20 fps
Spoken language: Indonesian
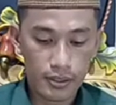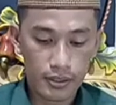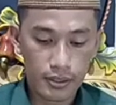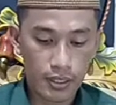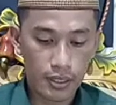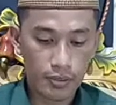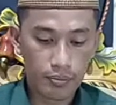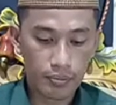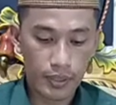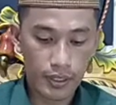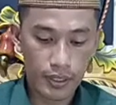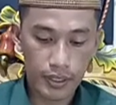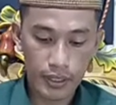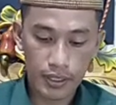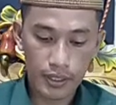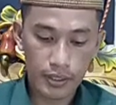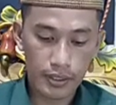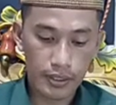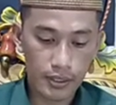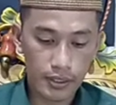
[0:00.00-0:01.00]
sampai
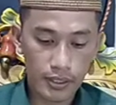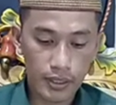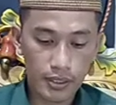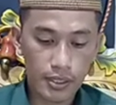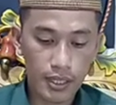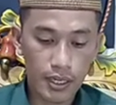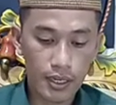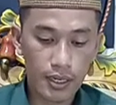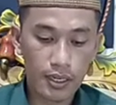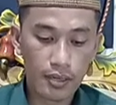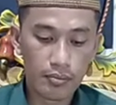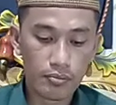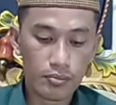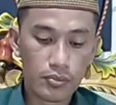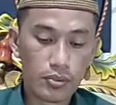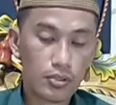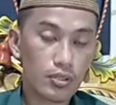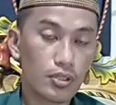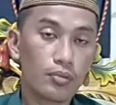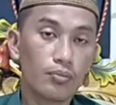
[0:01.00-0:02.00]
dengan kita salam
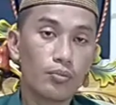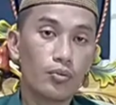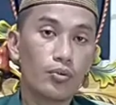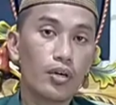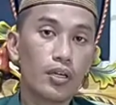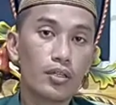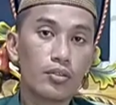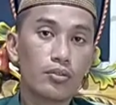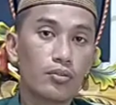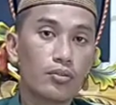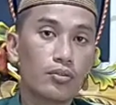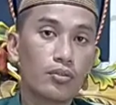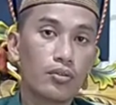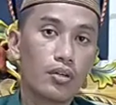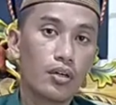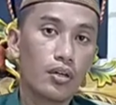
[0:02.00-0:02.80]
semua itu